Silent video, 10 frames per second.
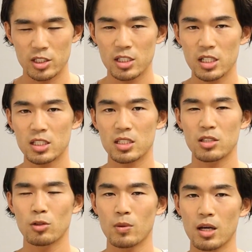GI
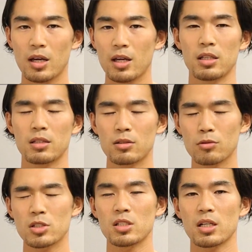値っていうのは、血
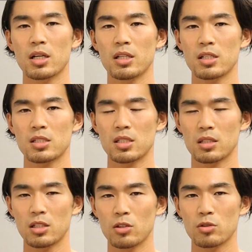糖値の上がりやす
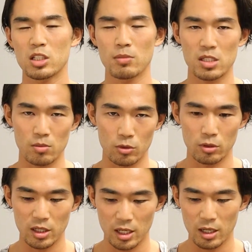さっていうのを示すも
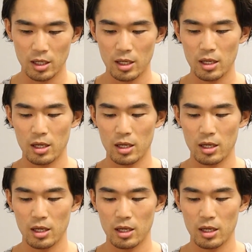ので、